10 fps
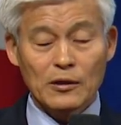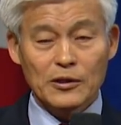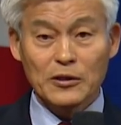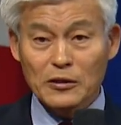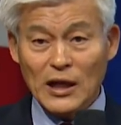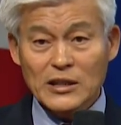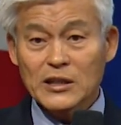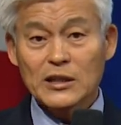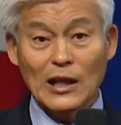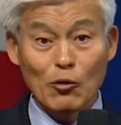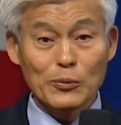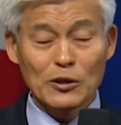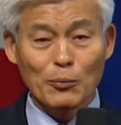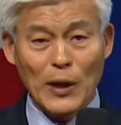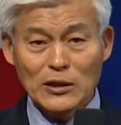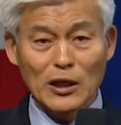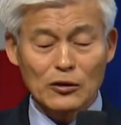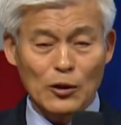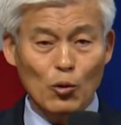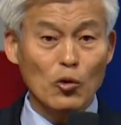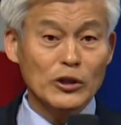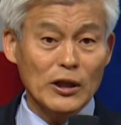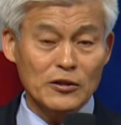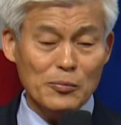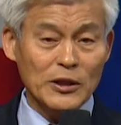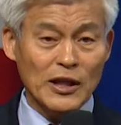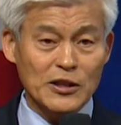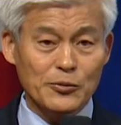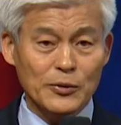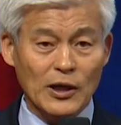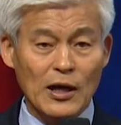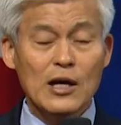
여러 가지 나옵니다. 그 맹자, 참 공자의 설명이 다 있습니다.